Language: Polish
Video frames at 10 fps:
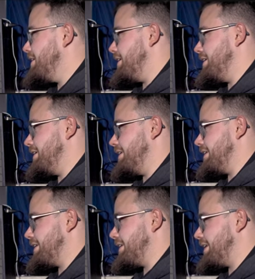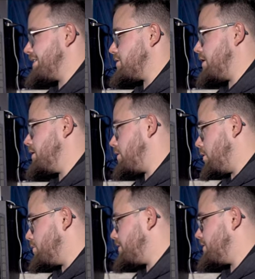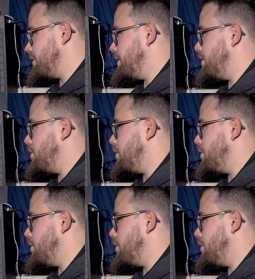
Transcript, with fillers: E, Kanzo Allroad, e,